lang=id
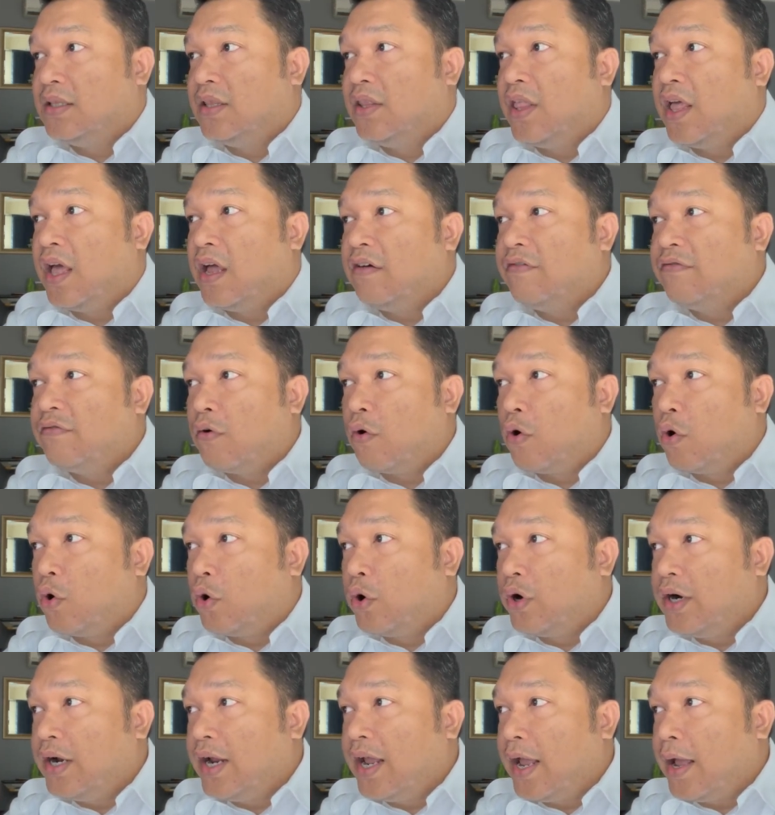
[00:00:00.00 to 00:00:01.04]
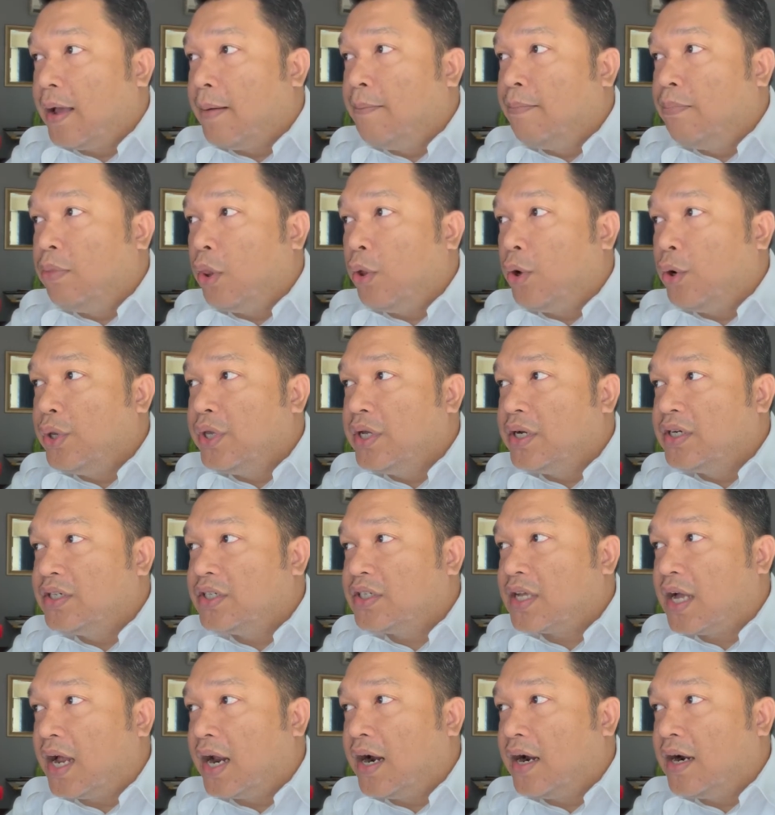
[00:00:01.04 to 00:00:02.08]
Therefore,
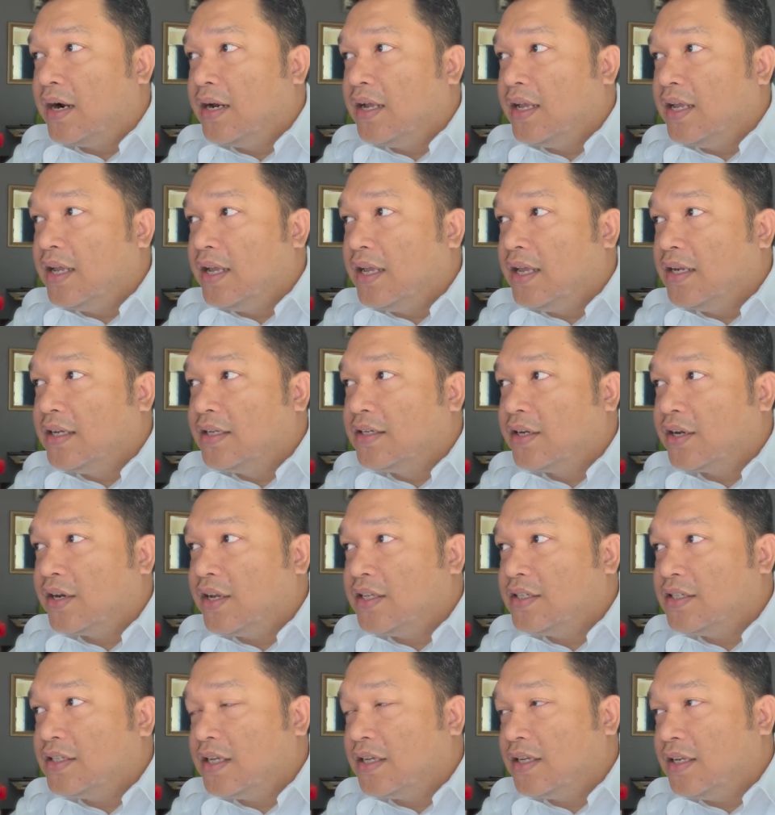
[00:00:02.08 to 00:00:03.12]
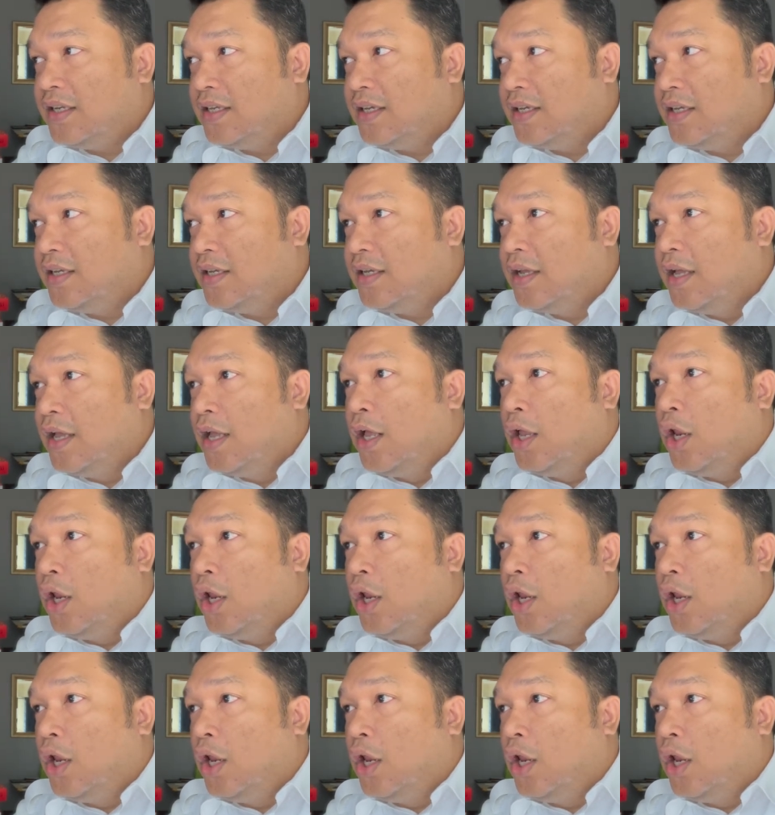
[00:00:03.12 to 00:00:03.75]
employers are increasingly